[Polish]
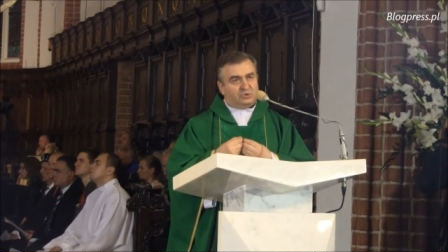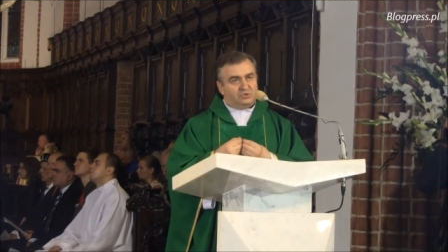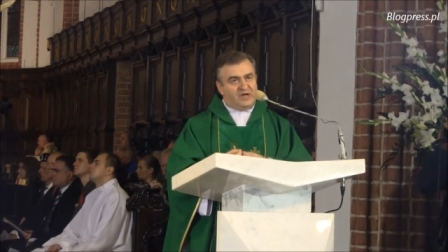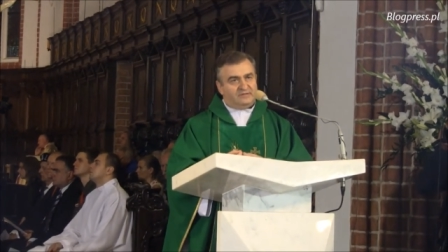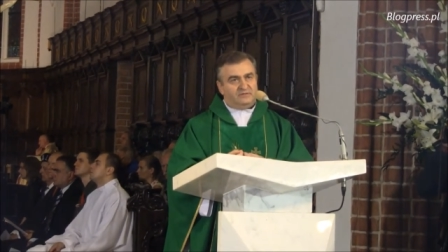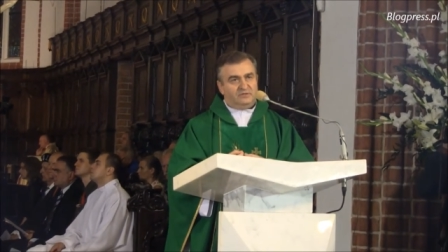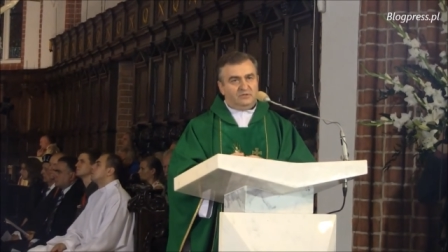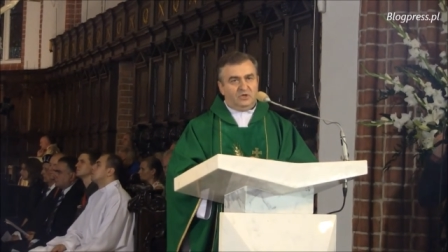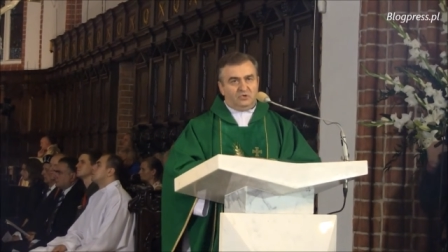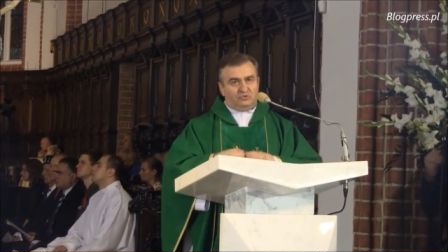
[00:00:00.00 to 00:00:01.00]
laty
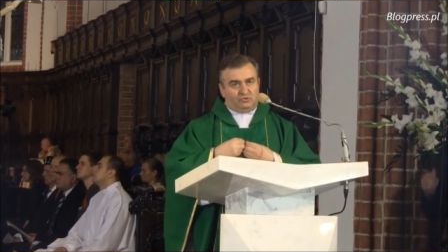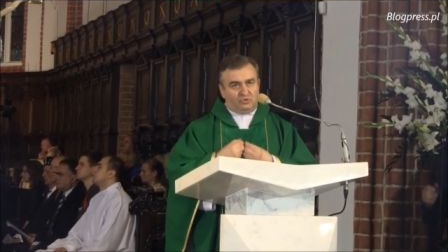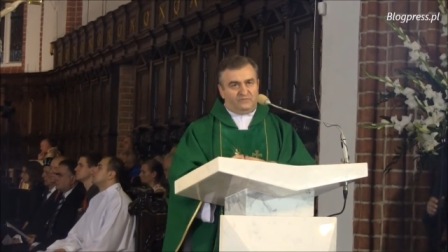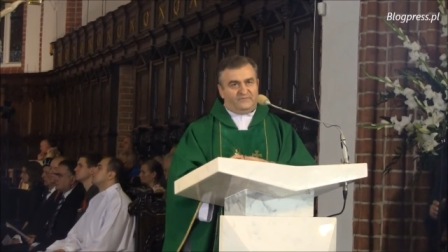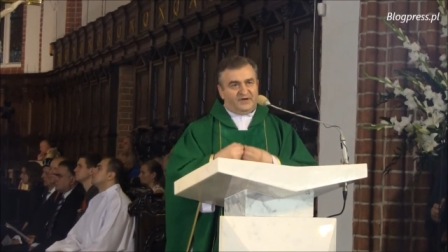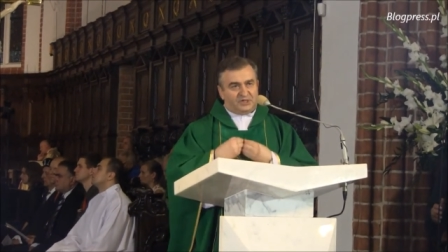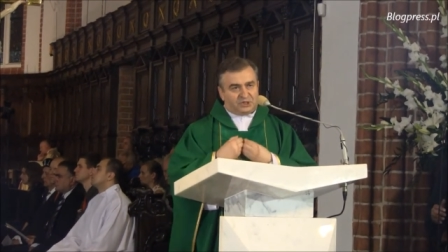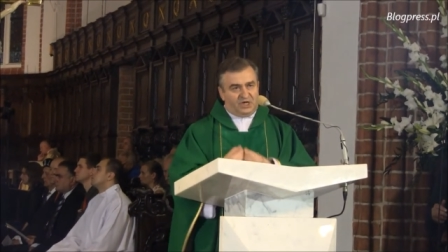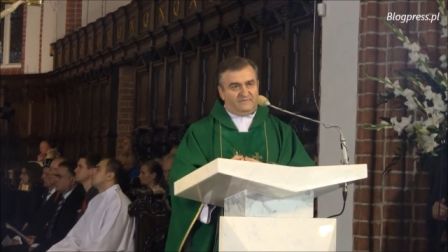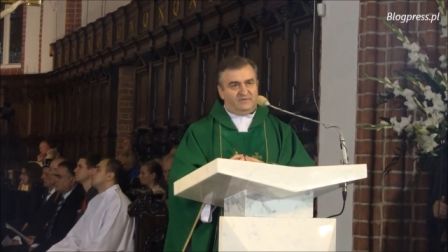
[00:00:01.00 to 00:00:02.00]
tu w
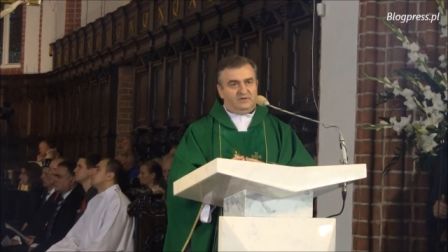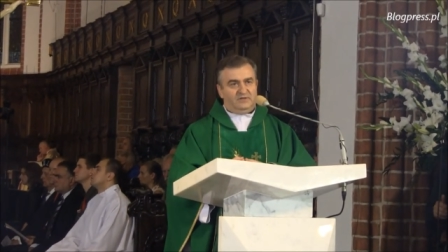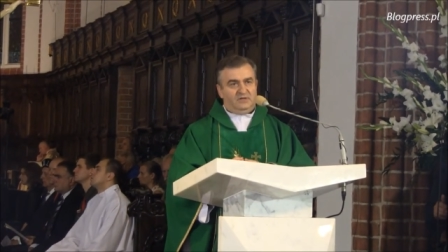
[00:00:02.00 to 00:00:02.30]
Warszawie